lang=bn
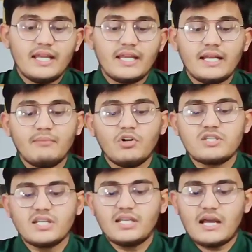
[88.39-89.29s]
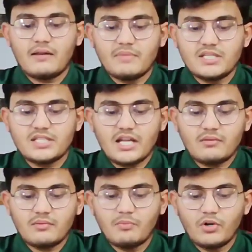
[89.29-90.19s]
এইখানে বলছে কি আর শেয়ার
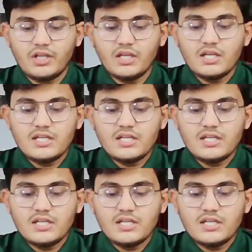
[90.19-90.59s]
আরেকবার পড়ি